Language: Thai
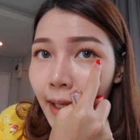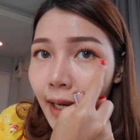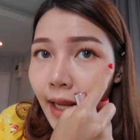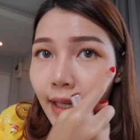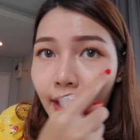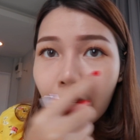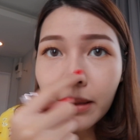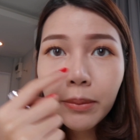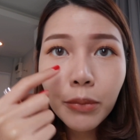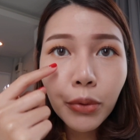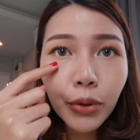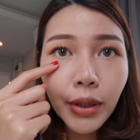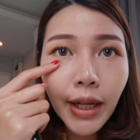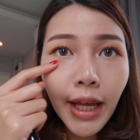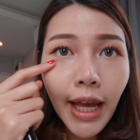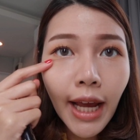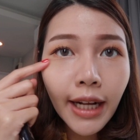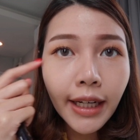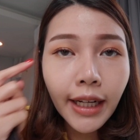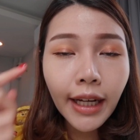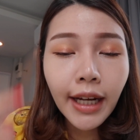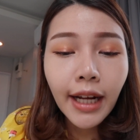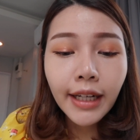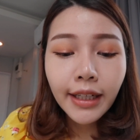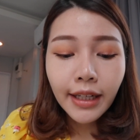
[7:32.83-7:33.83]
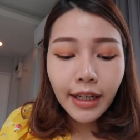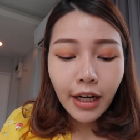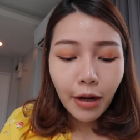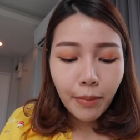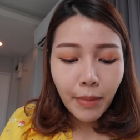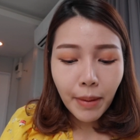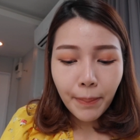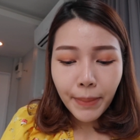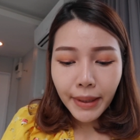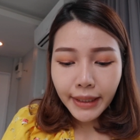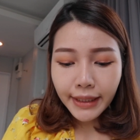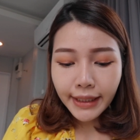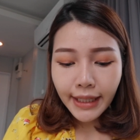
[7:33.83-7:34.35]
คาร่าด้านบนแห้งนะคะเดี๋ยวเรา
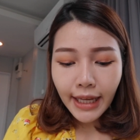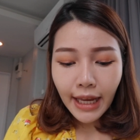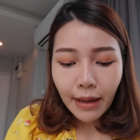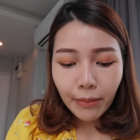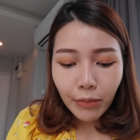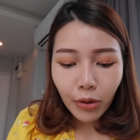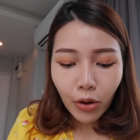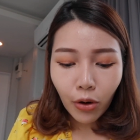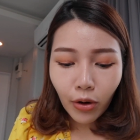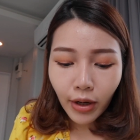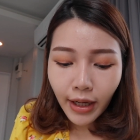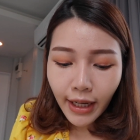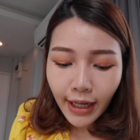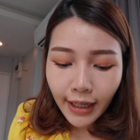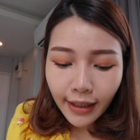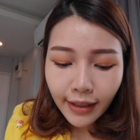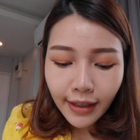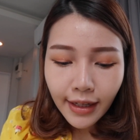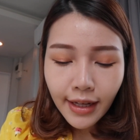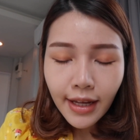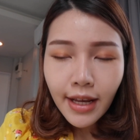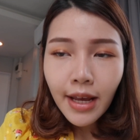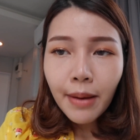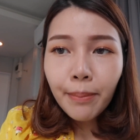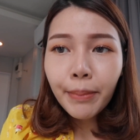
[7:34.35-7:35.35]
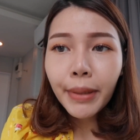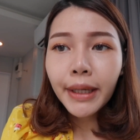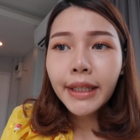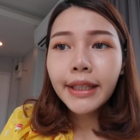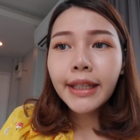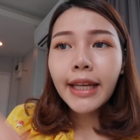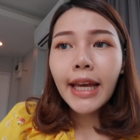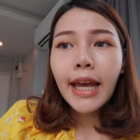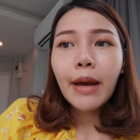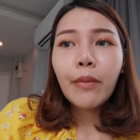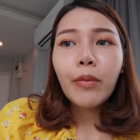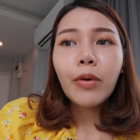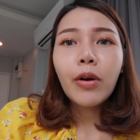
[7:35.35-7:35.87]
มาปัดแก้มรอกันปัด
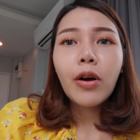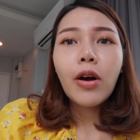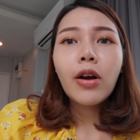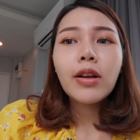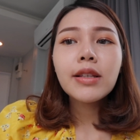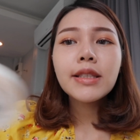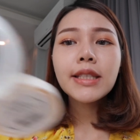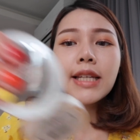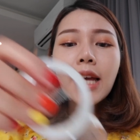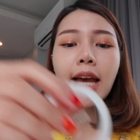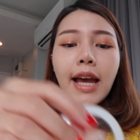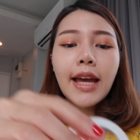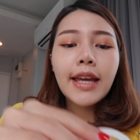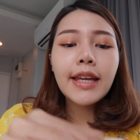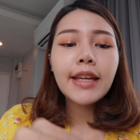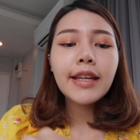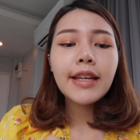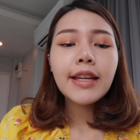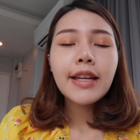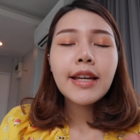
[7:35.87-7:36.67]
แก้มก็ใช้